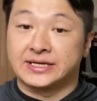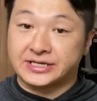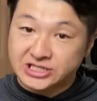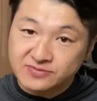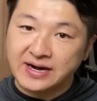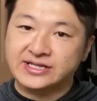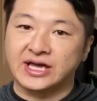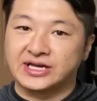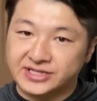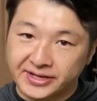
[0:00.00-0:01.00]
1枚
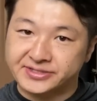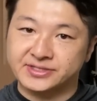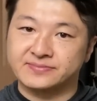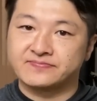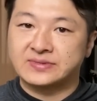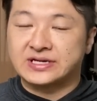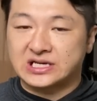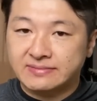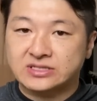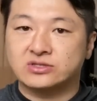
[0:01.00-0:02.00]
でいいです。
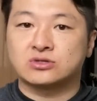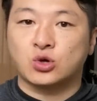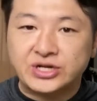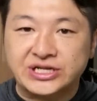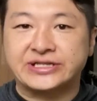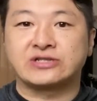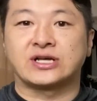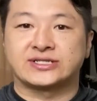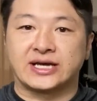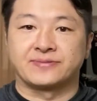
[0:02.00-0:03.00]
今すぐ取りに行ってく
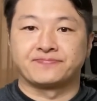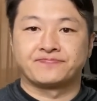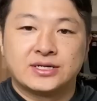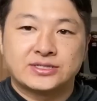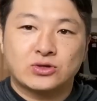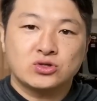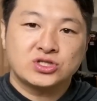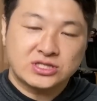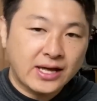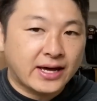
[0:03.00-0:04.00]
ださい。そ
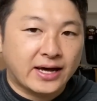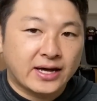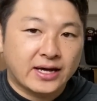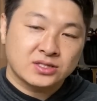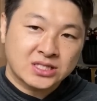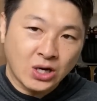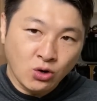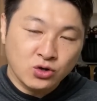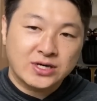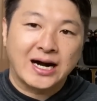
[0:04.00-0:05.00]
して、
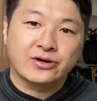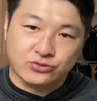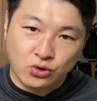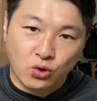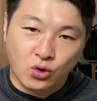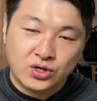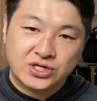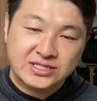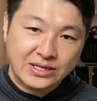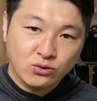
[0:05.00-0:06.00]
タオルがあると、
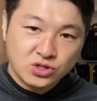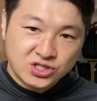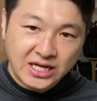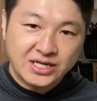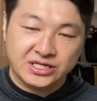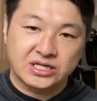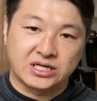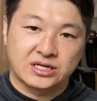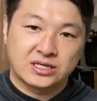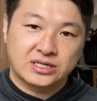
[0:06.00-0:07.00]
膝の下
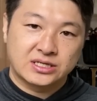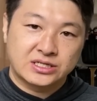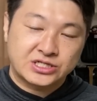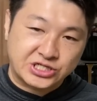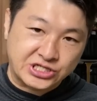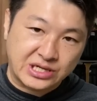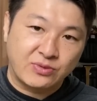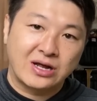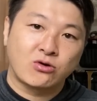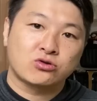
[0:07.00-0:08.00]
に敷いて
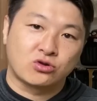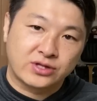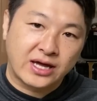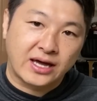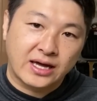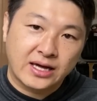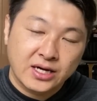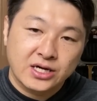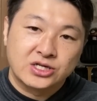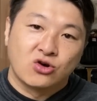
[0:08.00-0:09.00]
もらうことで、
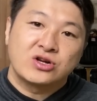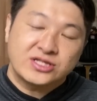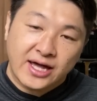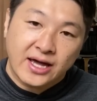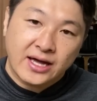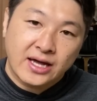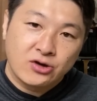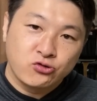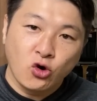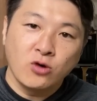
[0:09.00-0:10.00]
よりね、
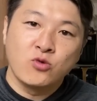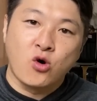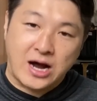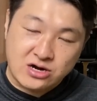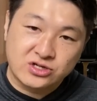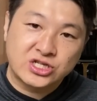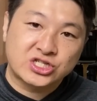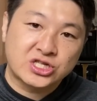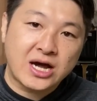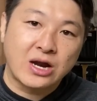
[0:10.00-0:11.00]
フォームを確認
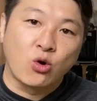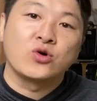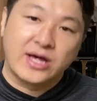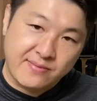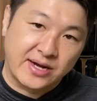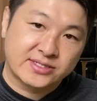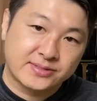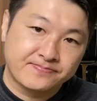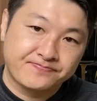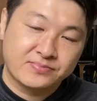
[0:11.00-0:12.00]
しながら行いま
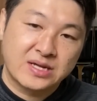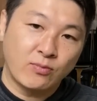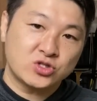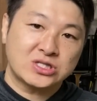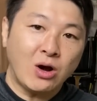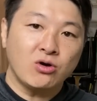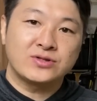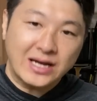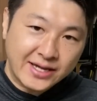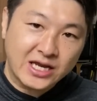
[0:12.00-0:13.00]
す。もしタオル
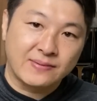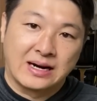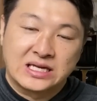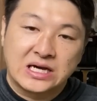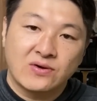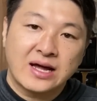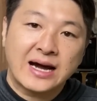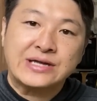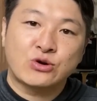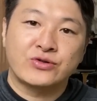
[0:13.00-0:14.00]
なければ、柔ら
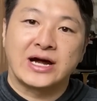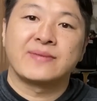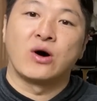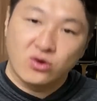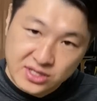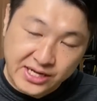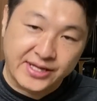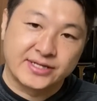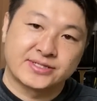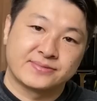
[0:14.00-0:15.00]
かいところでやれば OK
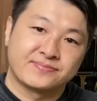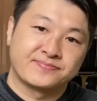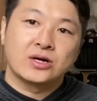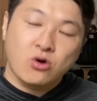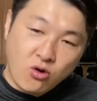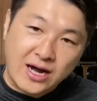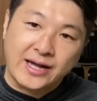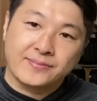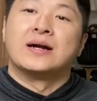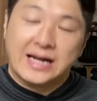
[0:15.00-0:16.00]
です。今回、
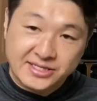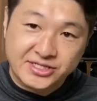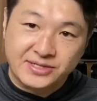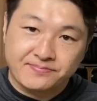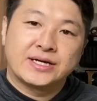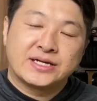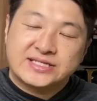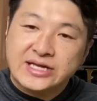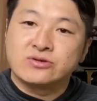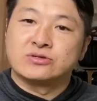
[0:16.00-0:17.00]
ランジ、
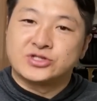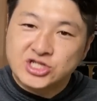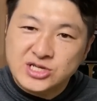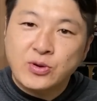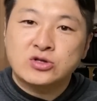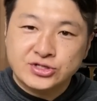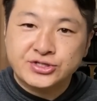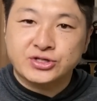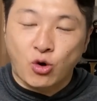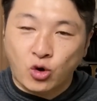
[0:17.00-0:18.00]
左右10秒ず
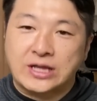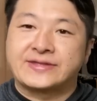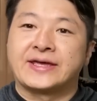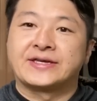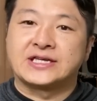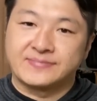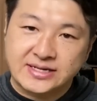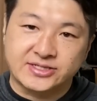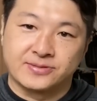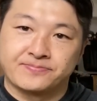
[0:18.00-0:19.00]
つ行っていきま
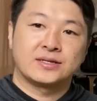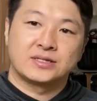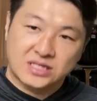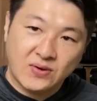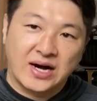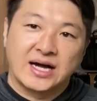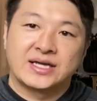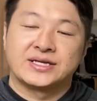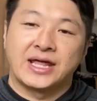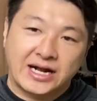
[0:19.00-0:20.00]
す。では、
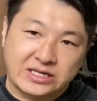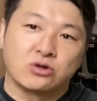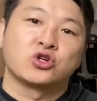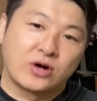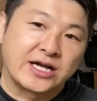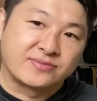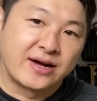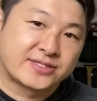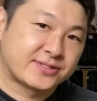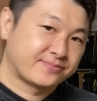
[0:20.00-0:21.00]
やり方を紹介します。